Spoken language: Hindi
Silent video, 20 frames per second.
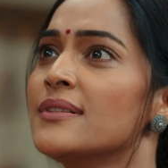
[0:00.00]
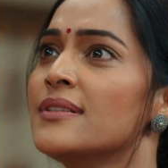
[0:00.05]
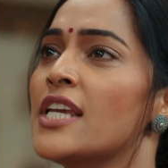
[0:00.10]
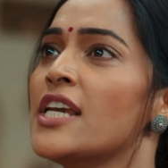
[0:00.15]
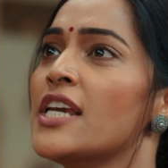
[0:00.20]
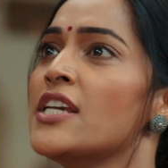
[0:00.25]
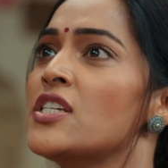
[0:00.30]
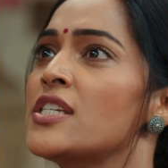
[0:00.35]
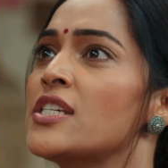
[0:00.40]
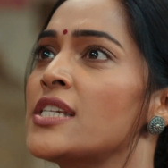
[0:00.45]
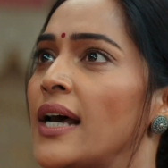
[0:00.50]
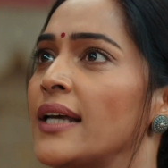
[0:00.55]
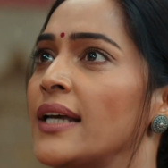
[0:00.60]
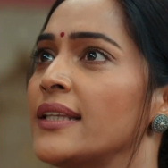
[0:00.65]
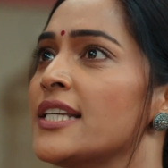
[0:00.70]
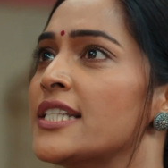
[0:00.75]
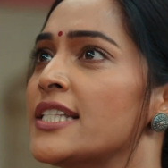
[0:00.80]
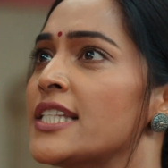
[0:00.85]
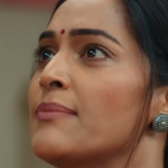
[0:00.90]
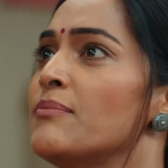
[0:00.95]
जिस
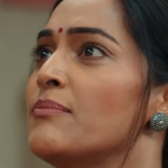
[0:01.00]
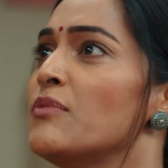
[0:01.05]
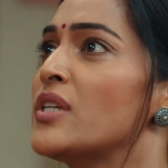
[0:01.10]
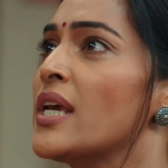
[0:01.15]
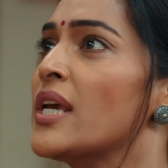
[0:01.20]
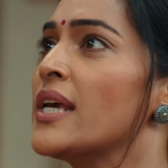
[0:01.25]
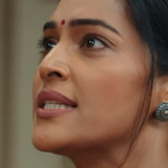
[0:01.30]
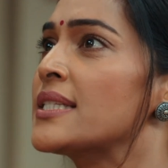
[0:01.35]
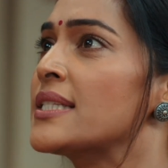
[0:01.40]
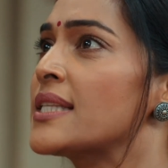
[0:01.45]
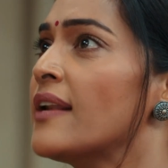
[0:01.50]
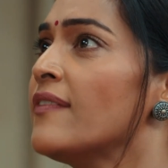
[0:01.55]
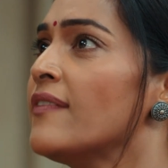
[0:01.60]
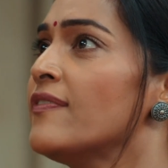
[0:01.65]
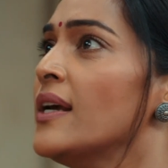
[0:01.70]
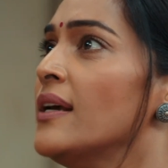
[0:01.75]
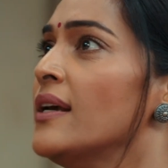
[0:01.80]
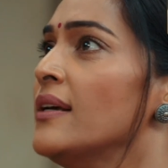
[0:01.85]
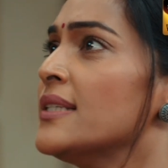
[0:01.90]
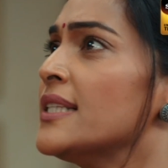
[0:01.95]
शादी से मुझे सिर्फ
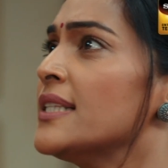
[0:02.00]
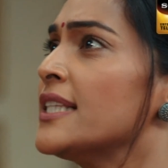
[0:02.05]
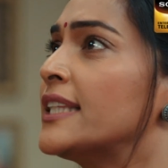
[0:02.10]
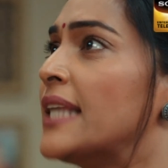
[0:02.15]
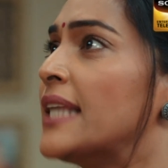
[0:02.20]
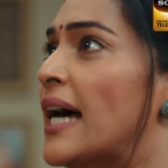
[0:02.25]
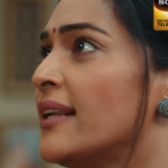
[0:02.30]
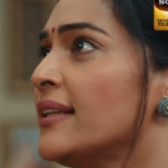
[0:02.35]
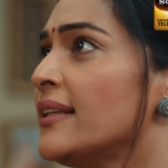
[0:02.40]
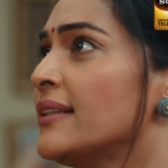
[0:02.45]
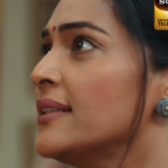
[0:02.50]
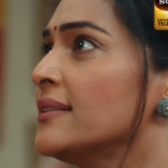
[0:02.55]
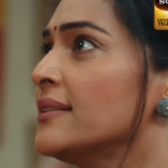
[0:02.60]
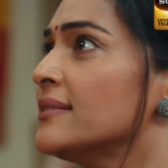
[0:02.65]
दर्द